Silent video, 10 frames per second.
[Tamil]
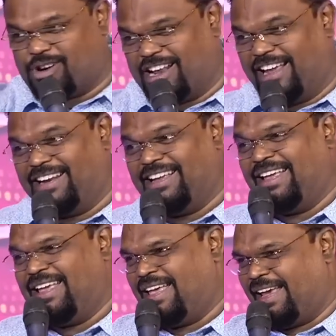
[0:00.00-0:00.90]
போகிறேன்
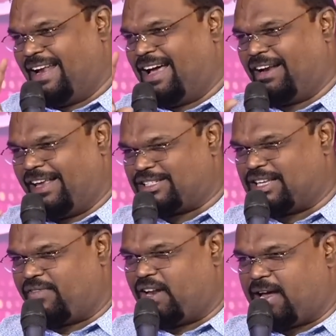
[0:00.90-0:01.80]
ஏன்னா
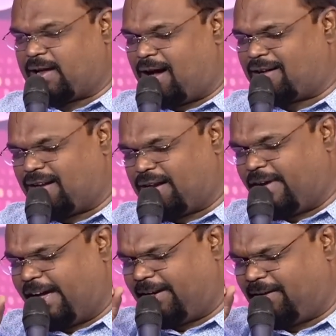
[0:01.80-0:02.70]
இஸ்ரவேலை
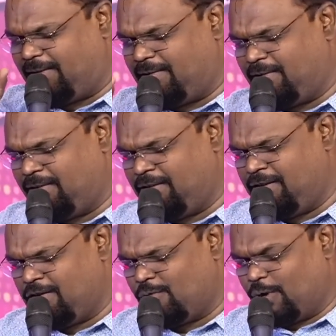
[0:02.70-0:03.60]
காக்கிறவர்
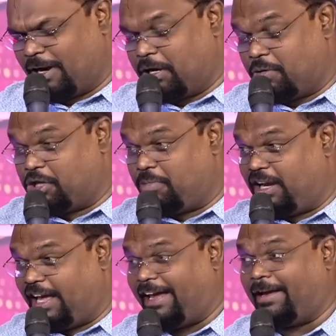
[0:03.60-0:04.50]
உறங்குவதும்
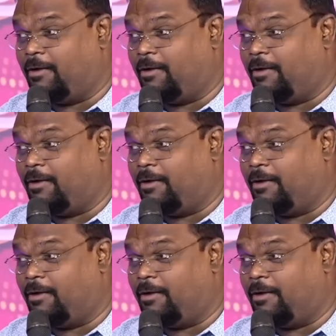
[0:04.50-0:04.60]
இல்லை